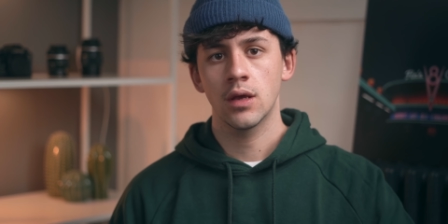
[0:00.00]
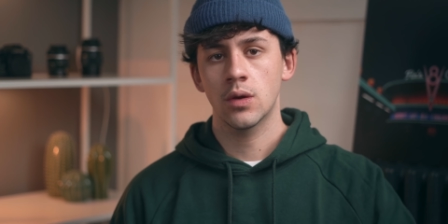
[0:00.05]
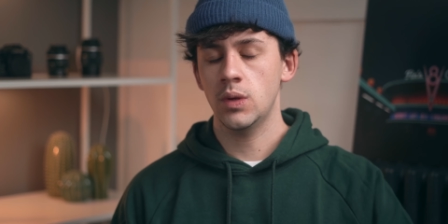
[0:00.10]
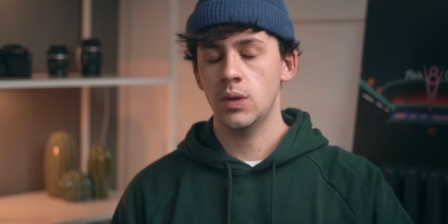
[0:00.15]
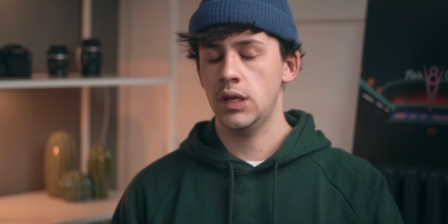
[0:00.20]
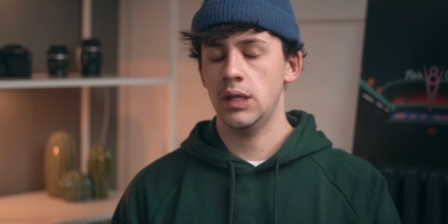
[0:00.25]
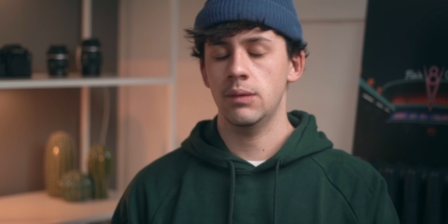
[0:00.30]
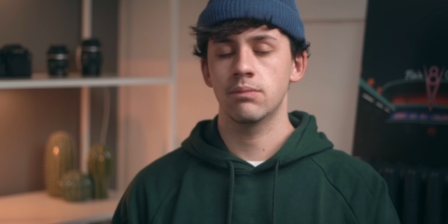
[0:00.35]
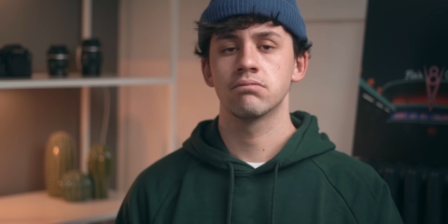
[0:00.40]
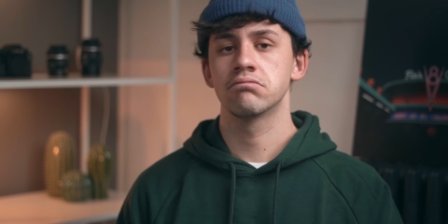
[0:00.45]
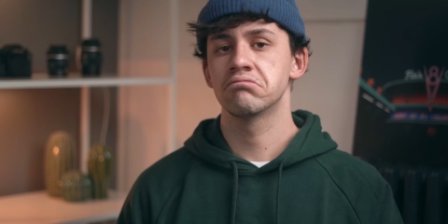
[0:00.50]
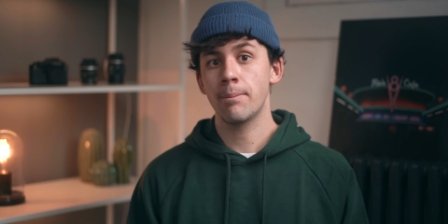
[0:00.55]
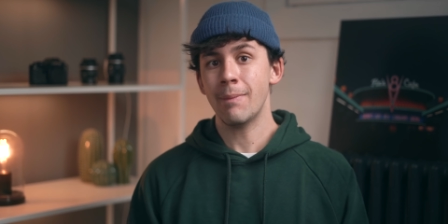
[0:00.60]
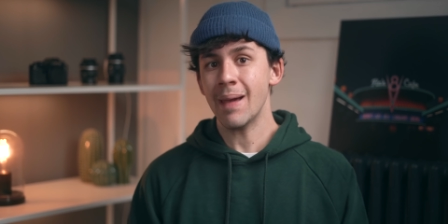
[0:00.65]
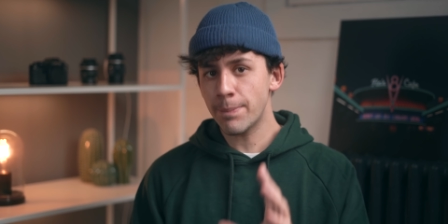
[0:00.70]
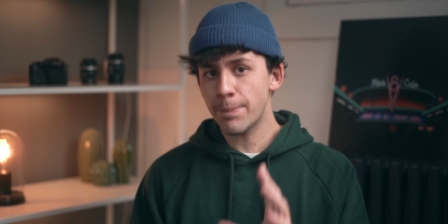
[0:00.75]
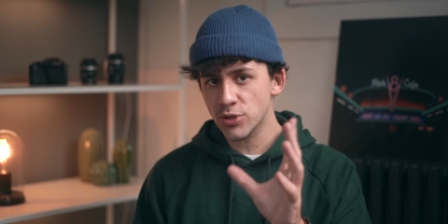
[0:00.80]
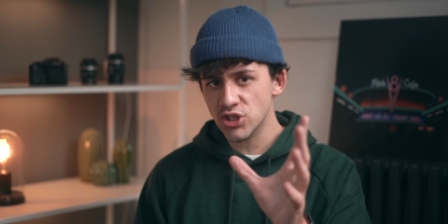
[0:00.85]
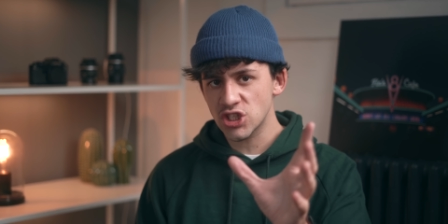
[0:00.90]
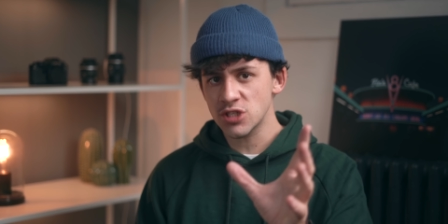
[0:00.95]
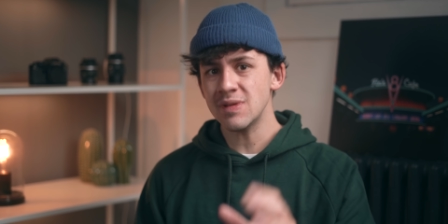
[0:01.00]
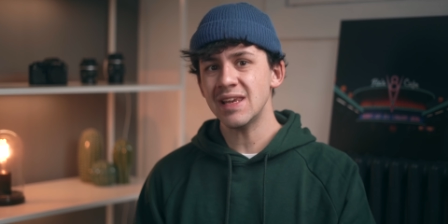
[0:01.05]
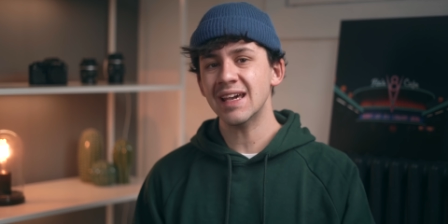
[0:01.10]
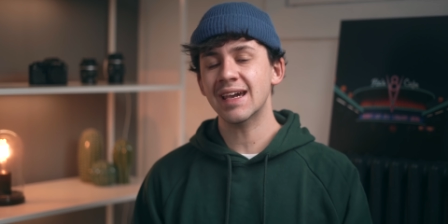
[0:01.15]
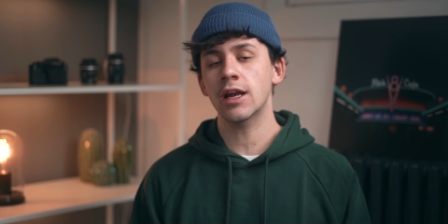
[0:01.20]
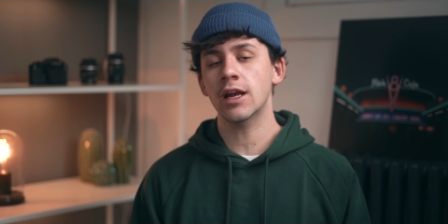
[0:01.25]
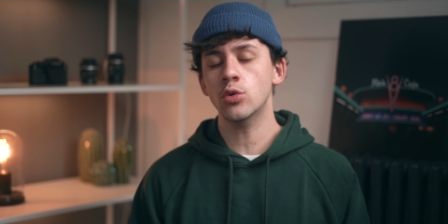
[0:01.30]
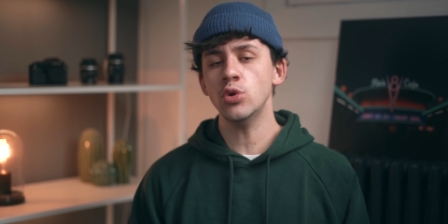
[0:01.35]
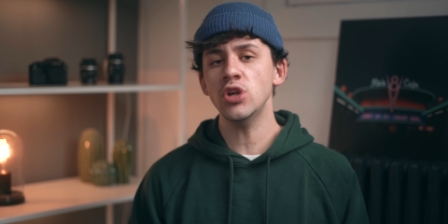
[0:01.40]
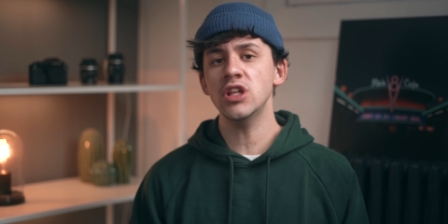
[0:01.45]
quindi, ma è possibile
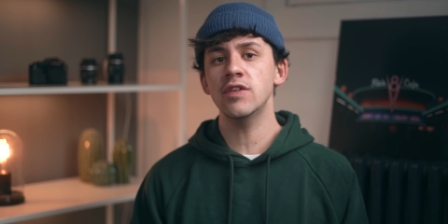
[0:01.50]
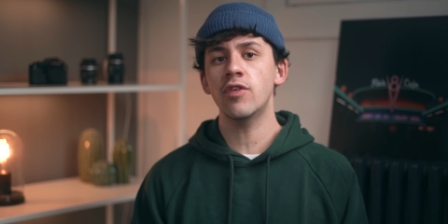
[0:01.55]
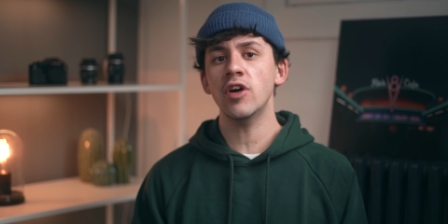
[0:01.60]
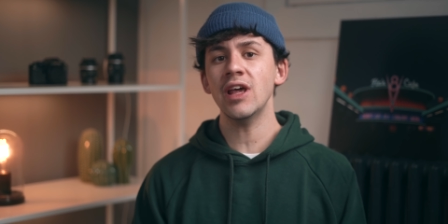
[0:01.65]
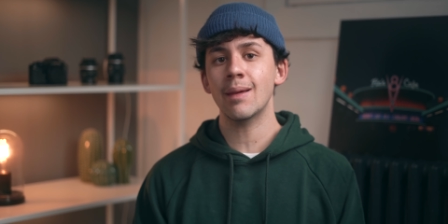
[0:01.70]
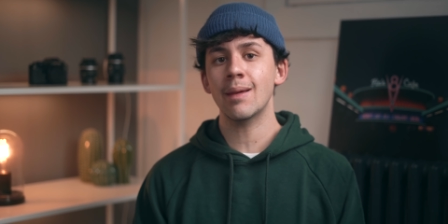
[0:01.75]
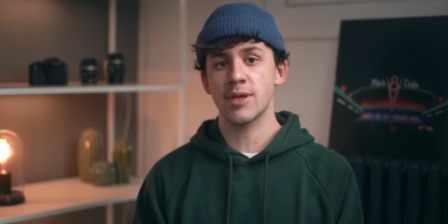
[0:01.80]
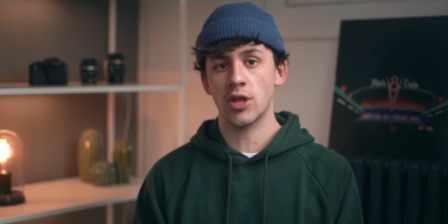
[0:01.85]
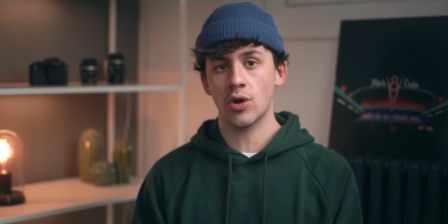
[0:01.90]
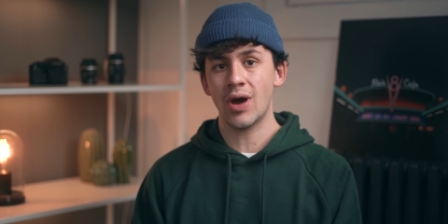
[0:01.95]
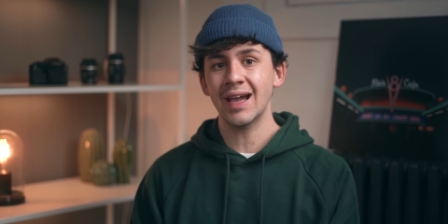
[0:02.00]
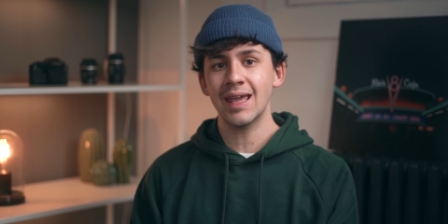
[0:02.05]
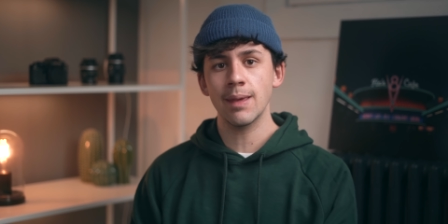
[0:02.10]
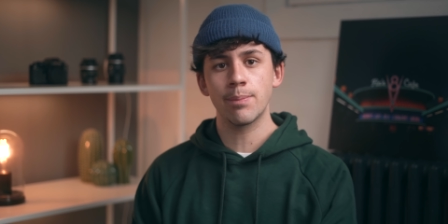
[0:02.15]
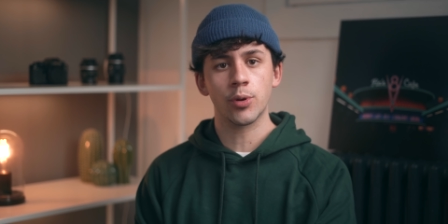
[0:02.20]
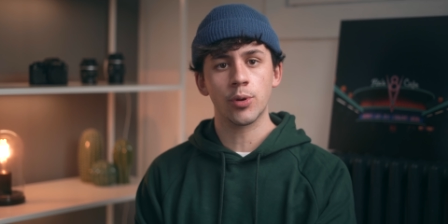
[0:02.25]
che alcuni di voi l'abbiano anche